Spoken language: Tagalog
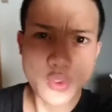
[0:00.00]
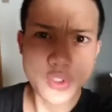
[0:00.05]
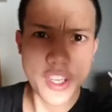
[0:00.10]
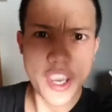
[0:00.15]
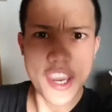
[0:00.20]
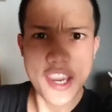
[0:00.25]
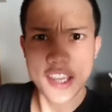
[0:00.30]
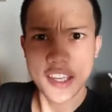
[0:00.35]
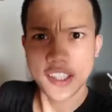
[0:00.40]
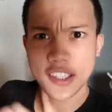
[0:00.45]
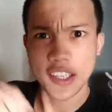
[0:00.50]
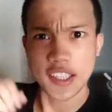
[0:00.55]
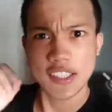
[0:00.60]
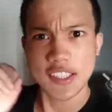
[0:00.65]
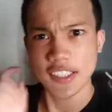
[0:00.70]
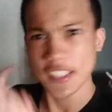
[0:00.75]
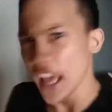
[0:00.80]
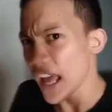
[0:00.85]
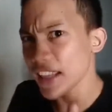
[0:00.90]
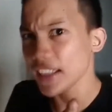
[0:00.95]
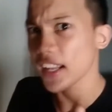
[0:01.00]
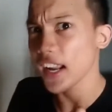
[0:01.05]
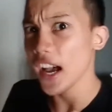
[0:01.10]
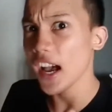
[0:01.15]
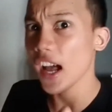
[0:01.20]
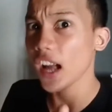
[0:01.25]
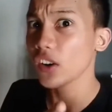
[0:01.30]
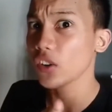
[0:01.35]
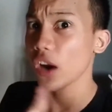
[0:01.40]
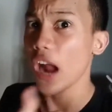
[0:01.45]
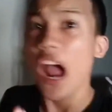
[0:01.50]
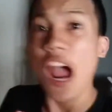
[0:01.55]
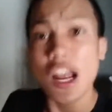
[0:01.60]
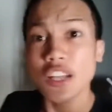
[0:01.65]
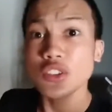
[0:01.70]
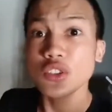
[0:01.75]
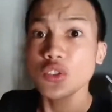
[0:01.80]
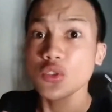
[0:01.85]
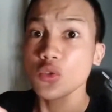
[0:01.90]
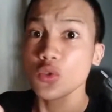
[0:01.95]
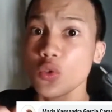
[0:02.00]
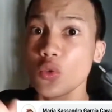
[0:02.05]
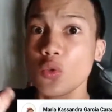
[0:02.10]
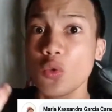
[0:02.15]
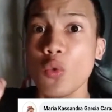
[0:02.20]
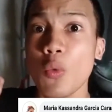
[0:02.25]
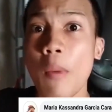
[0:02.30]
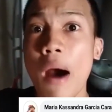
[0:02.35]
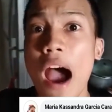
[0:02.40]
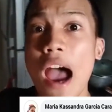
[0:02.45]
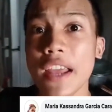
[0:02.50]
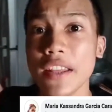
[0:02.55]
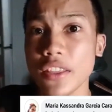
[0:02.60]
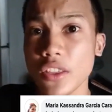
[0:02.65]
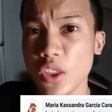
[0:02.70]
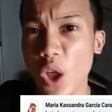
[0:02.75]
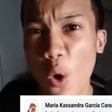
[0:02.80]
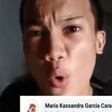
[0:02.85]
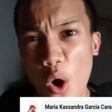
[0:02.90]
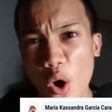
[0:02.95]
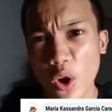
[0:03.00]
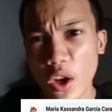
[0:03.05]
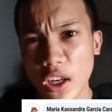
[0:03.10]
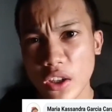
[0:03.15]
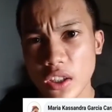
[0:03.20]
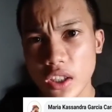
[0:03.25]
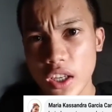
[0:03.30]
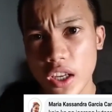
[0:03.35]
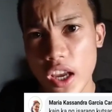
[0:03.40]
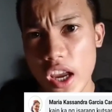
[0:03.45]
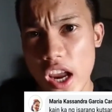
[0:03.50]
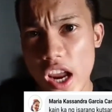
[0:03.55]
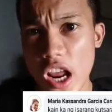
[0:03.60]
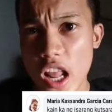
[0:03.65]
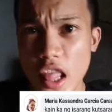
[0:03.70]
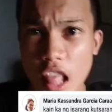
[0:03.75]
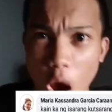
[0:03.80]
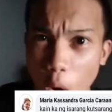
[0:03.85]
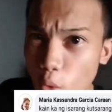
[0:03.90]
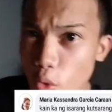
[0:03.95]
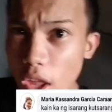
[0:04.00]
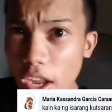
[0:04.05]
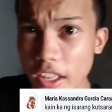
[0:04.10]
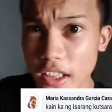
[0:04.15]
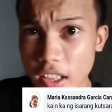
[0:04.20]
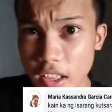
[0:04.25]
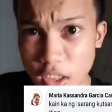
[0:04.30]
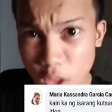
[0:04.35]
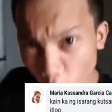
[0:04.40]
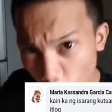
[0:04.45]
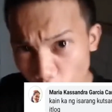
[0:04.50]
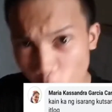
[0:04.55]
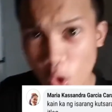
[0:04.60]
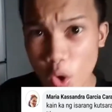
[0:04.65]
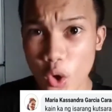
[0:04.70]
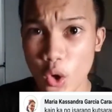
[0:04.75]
kay Cassandra Karan Kumain daw ng ilaw na itlog